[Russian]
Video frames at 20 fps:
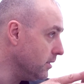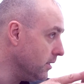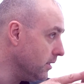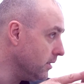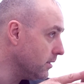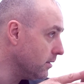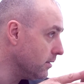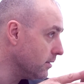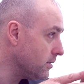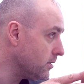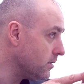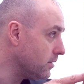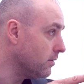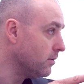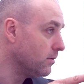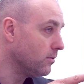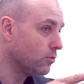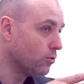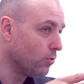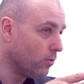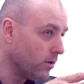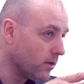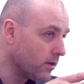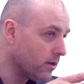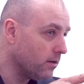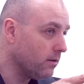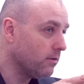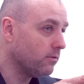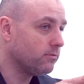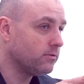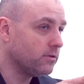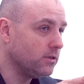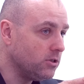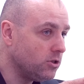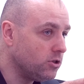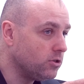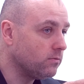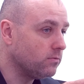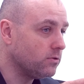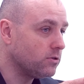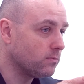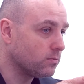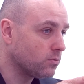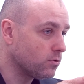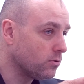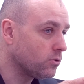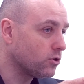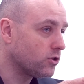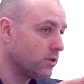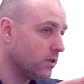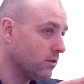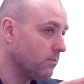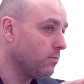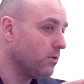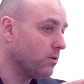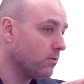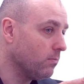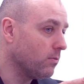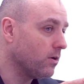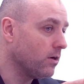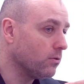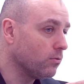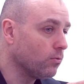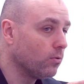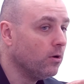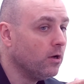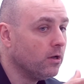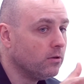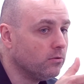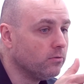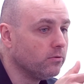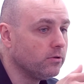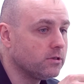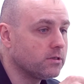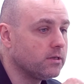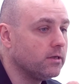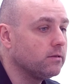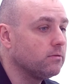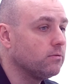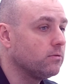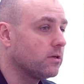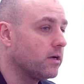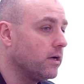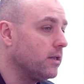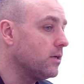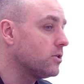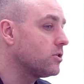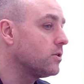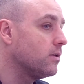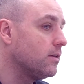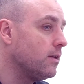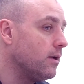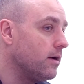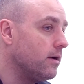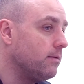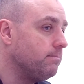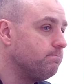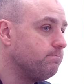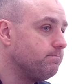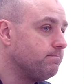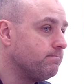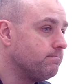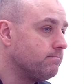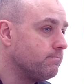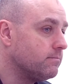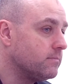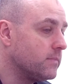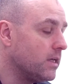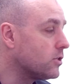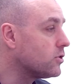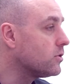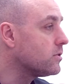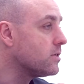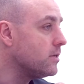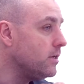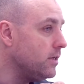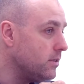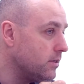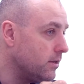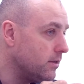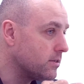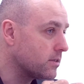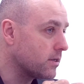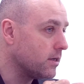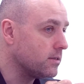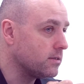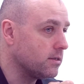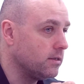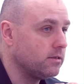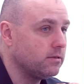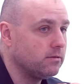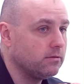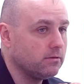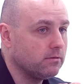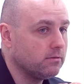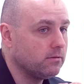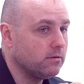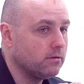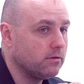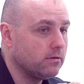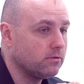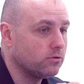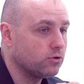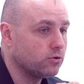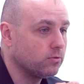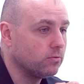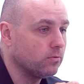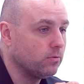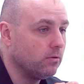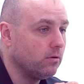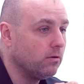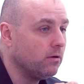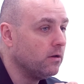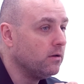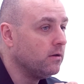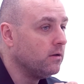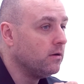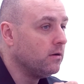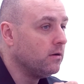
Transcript: деятельности. Только в 1861 году. Ну и следует, конечно, для наших зрителей, сказать, э, что